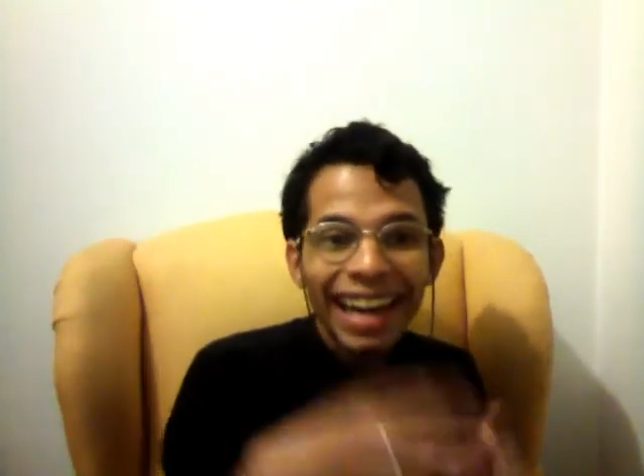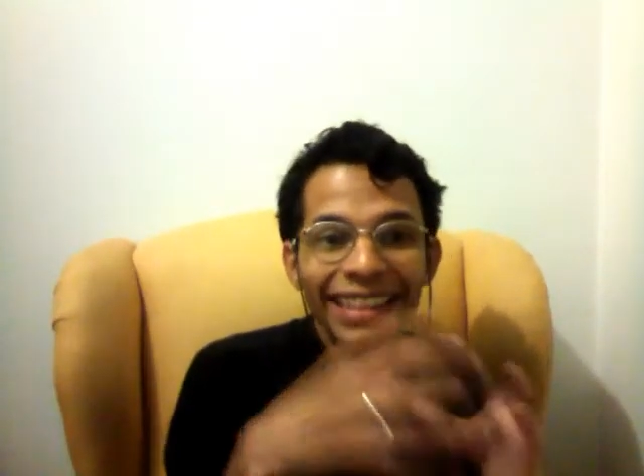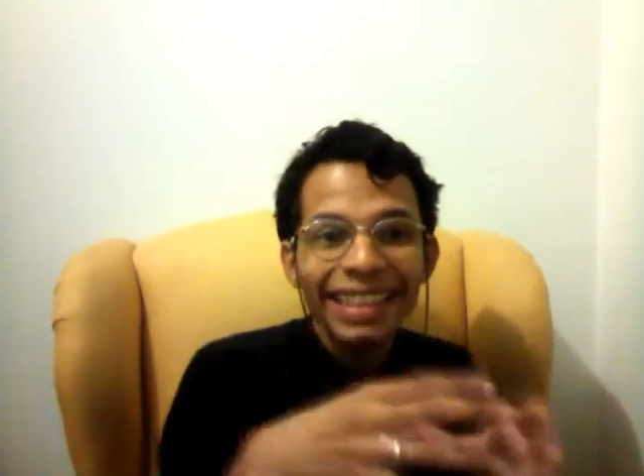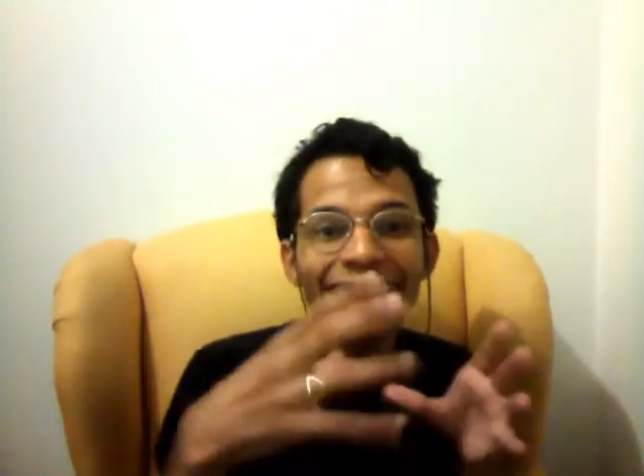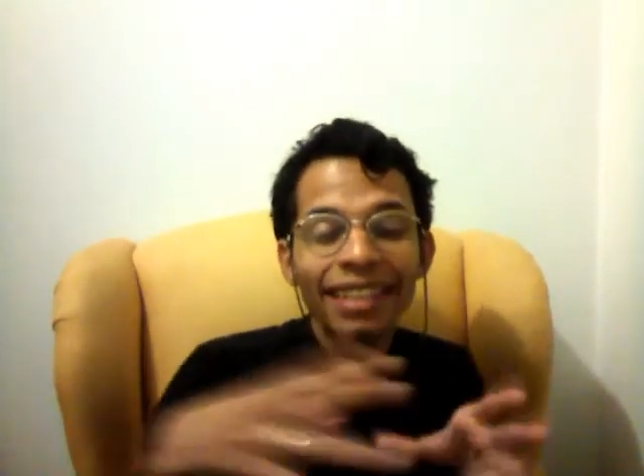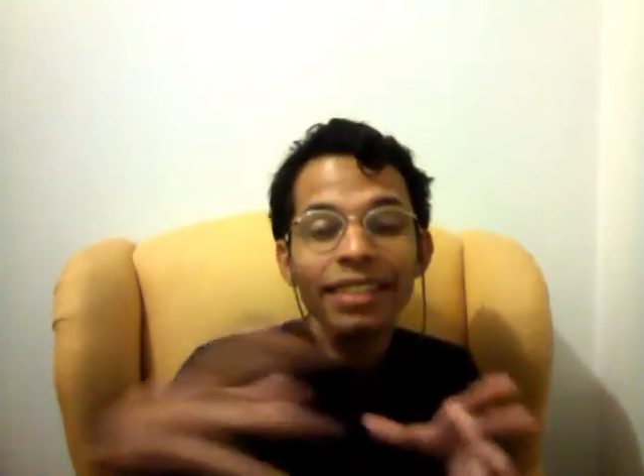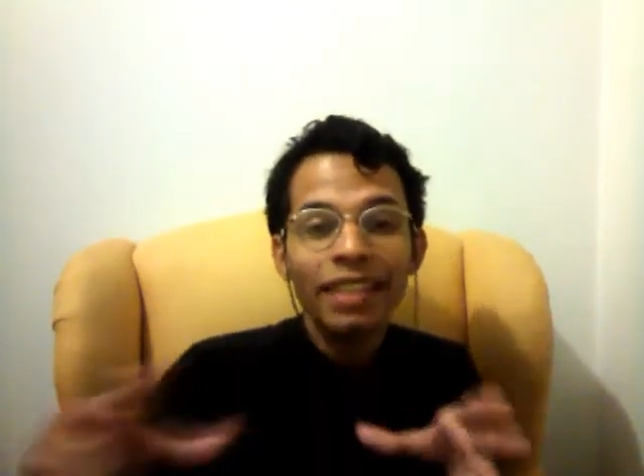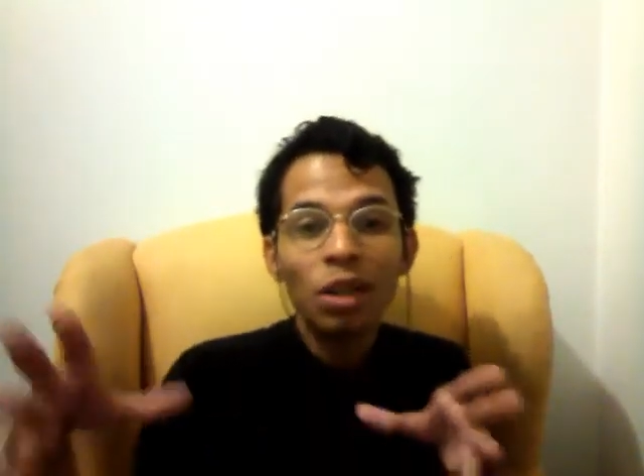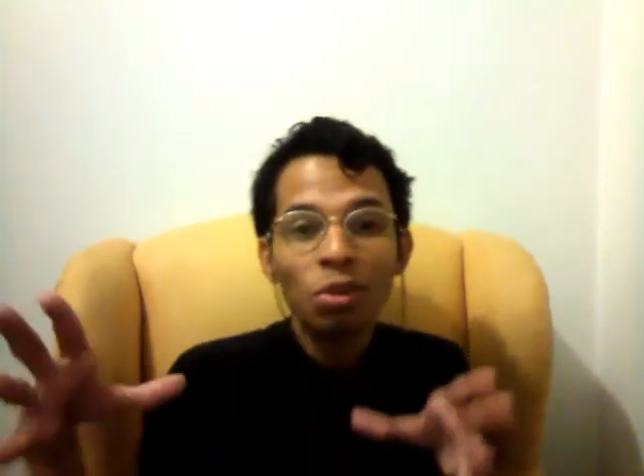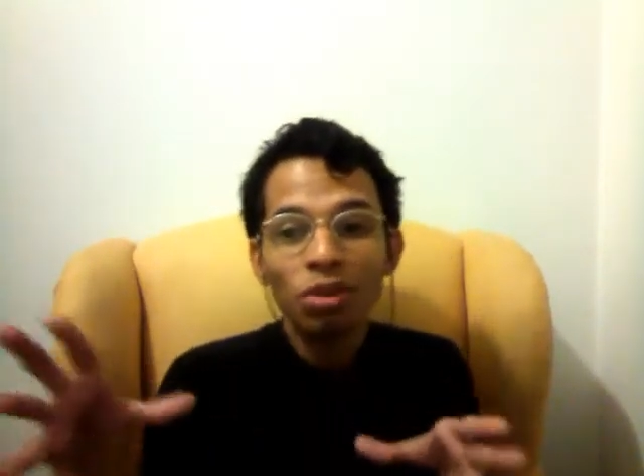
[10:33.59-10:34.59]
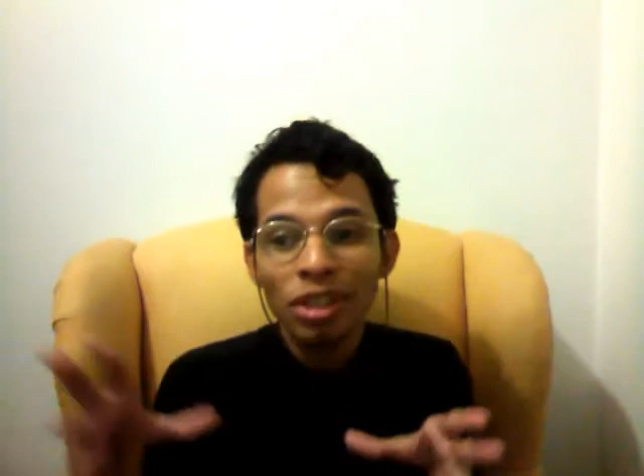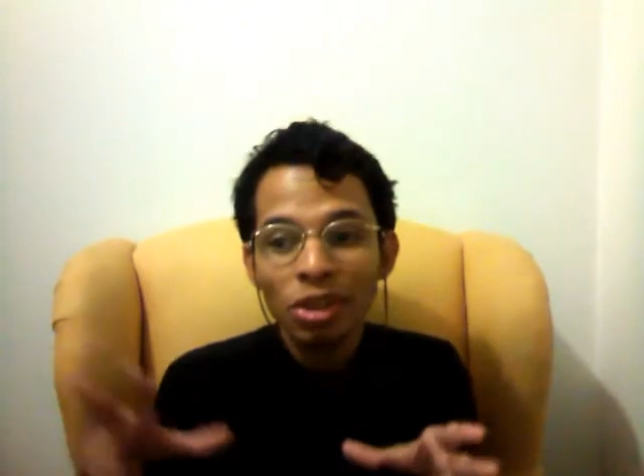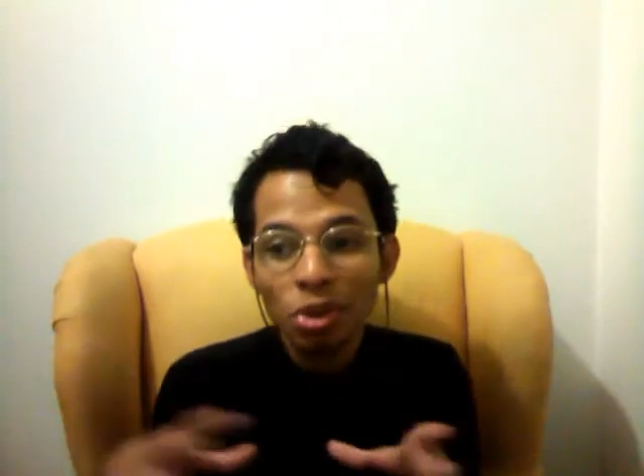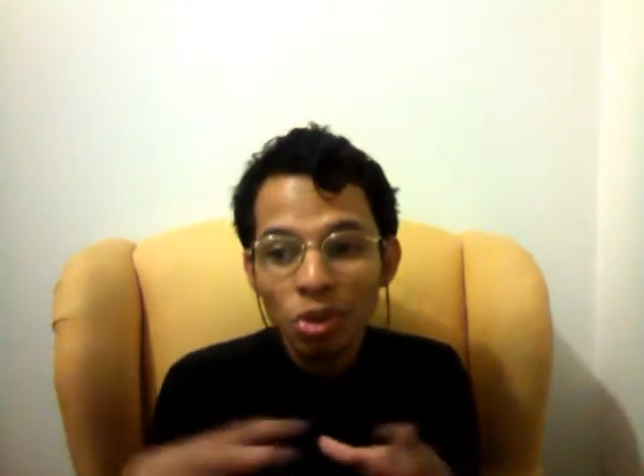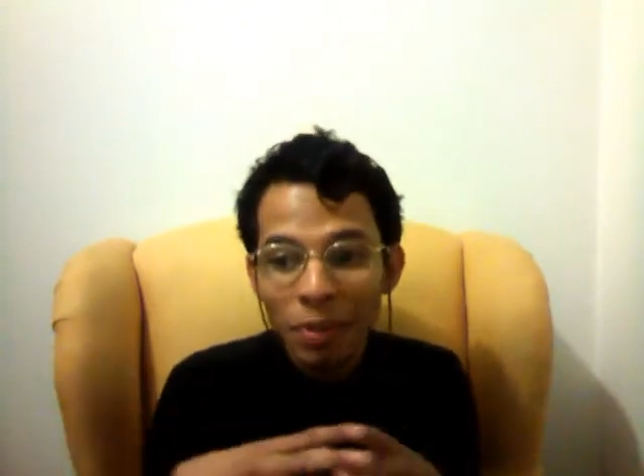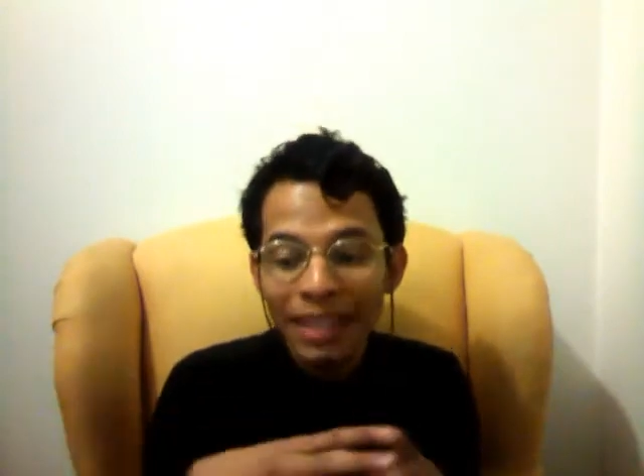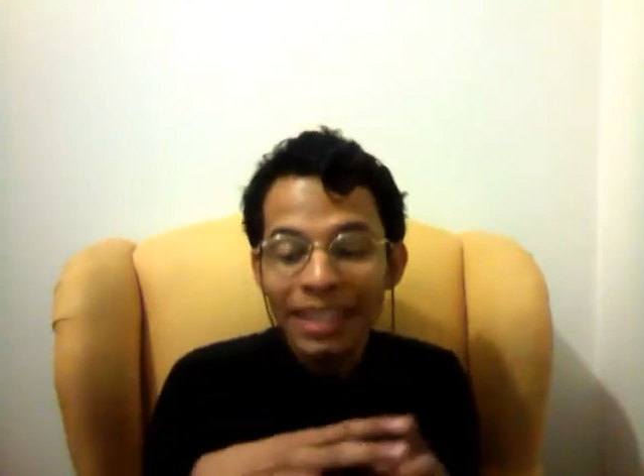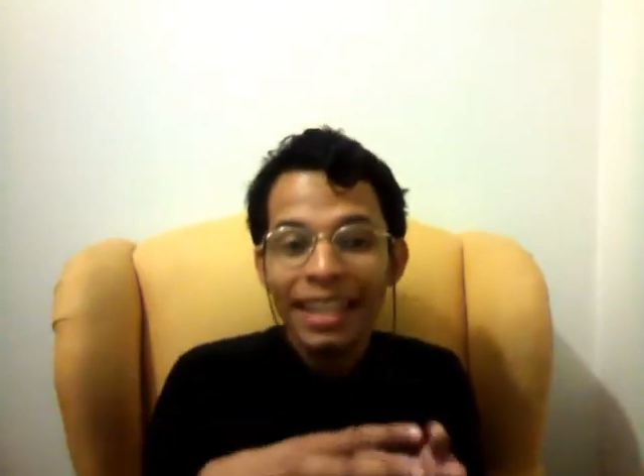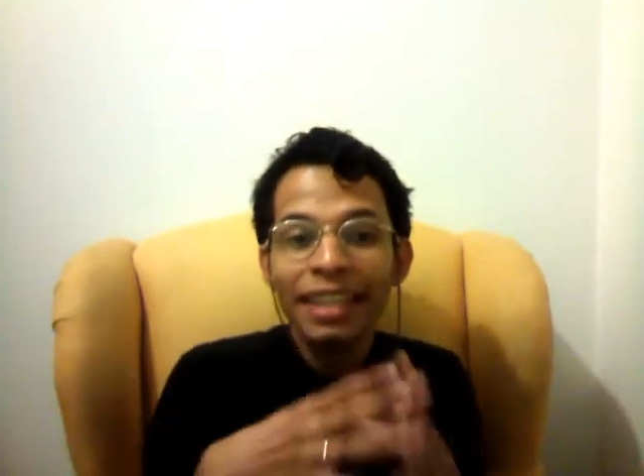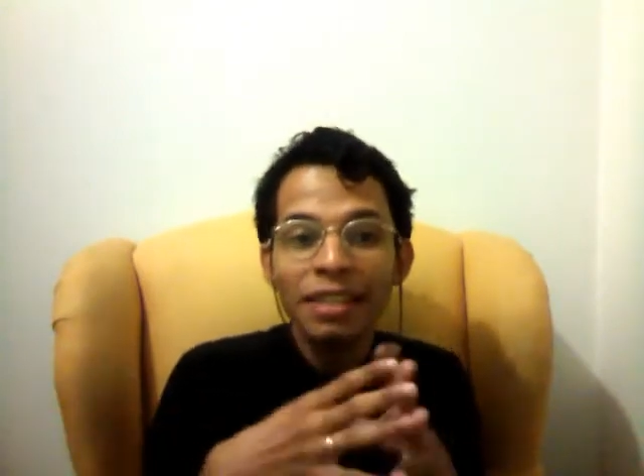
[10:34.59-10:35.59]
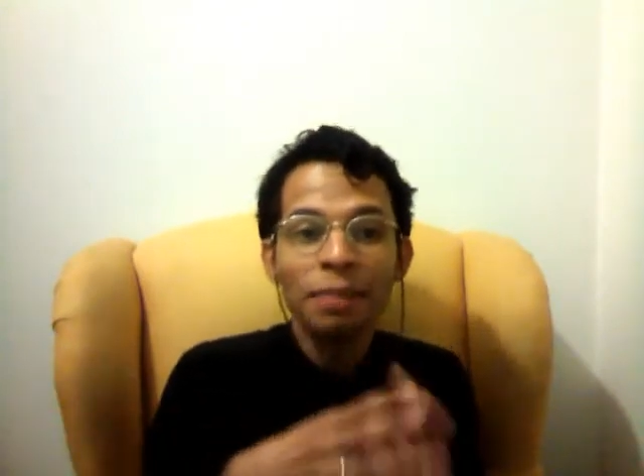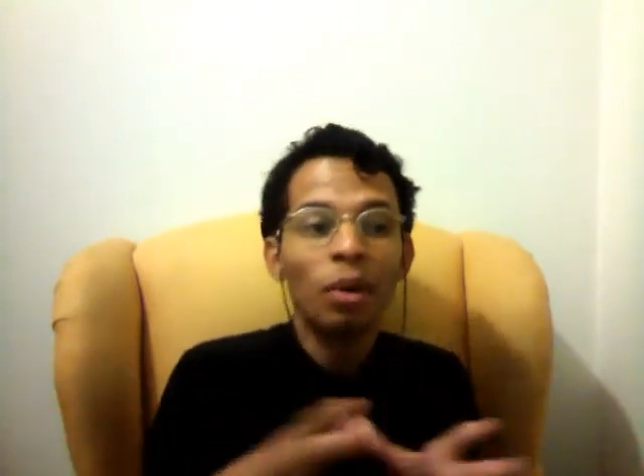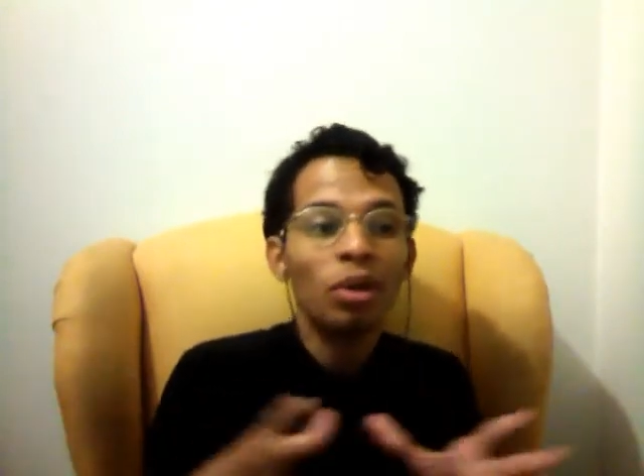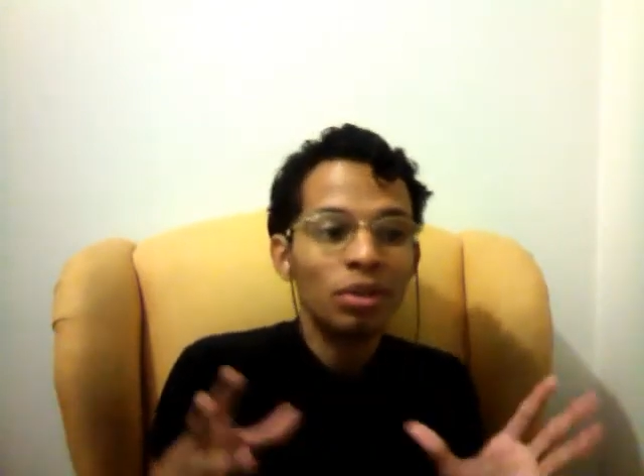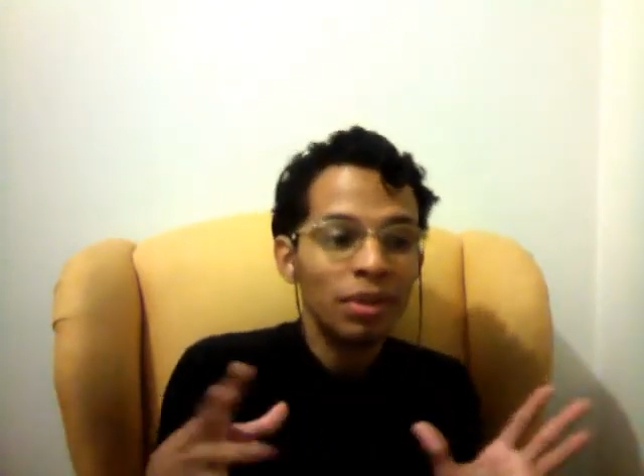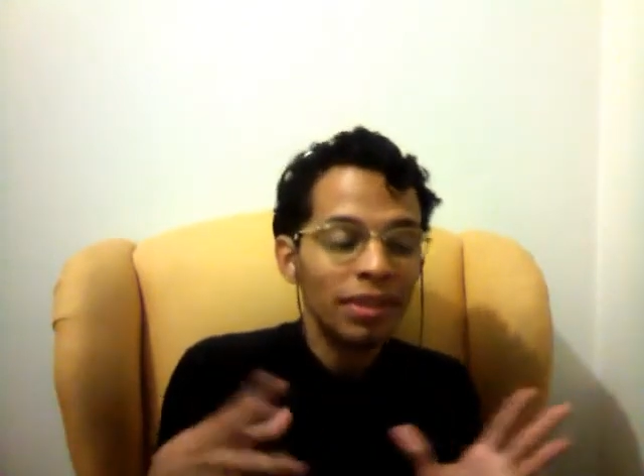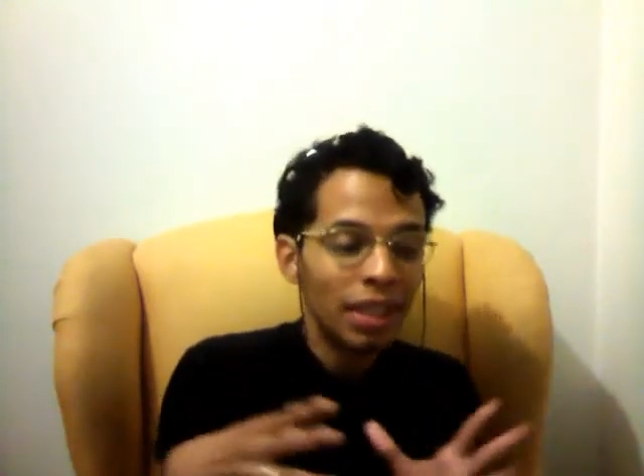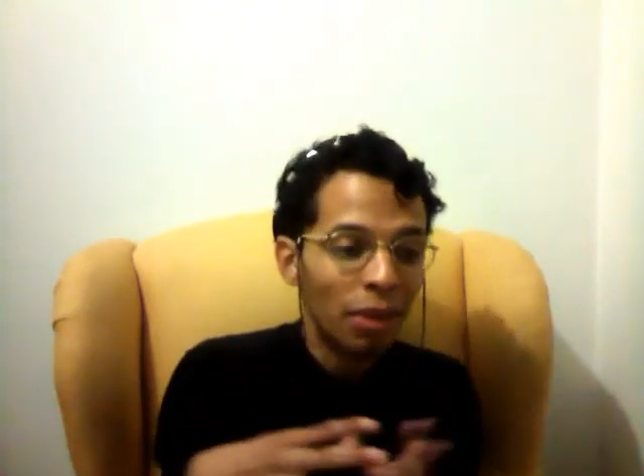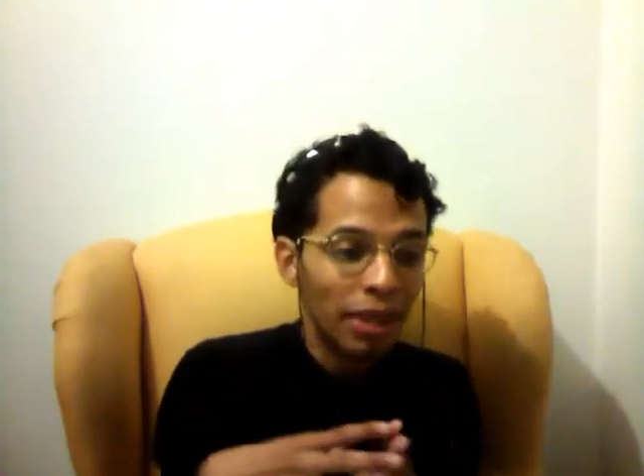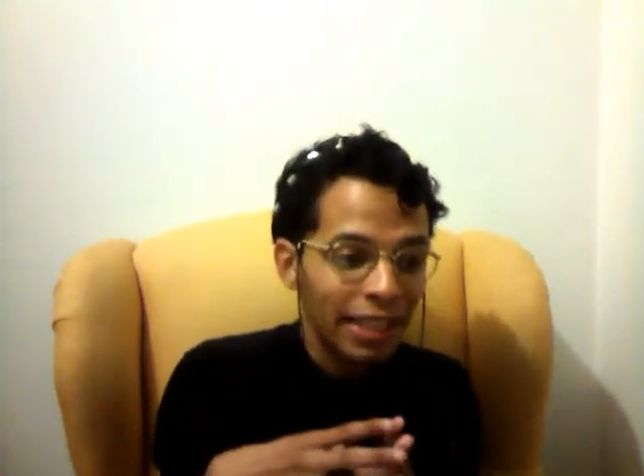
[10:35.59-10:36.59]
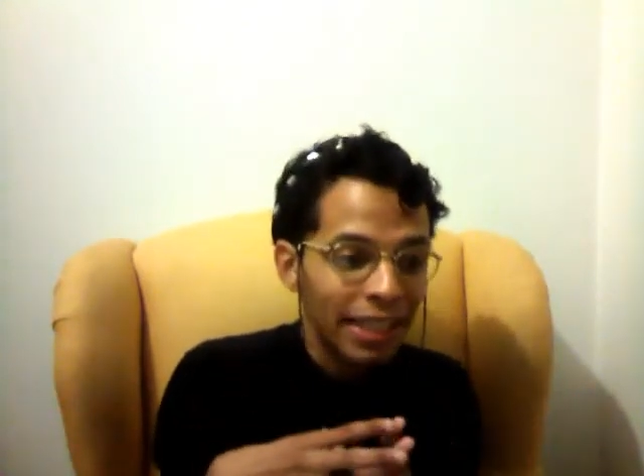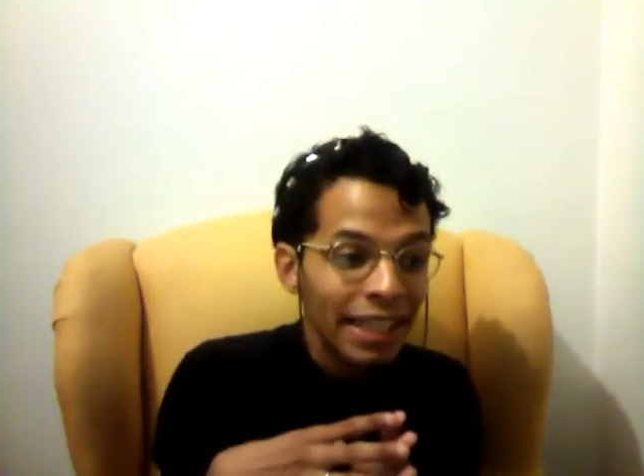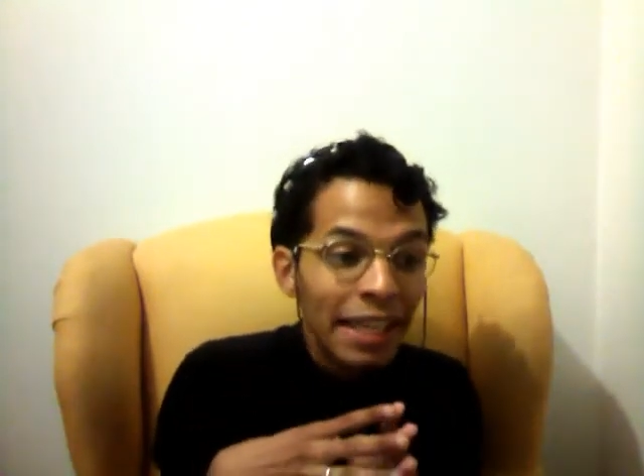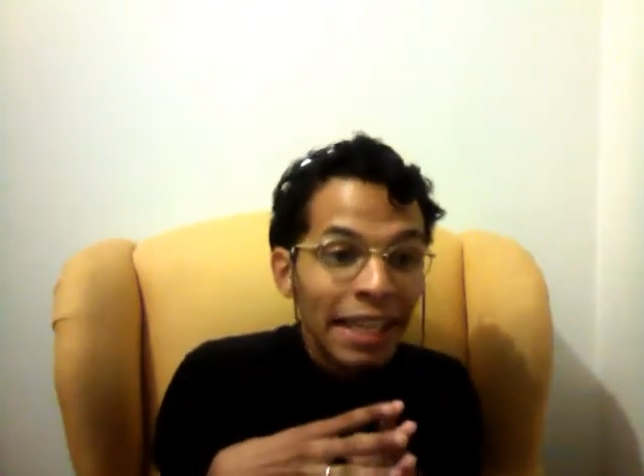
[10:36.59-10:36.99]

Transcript: catequizar os índios para que eles possam então ali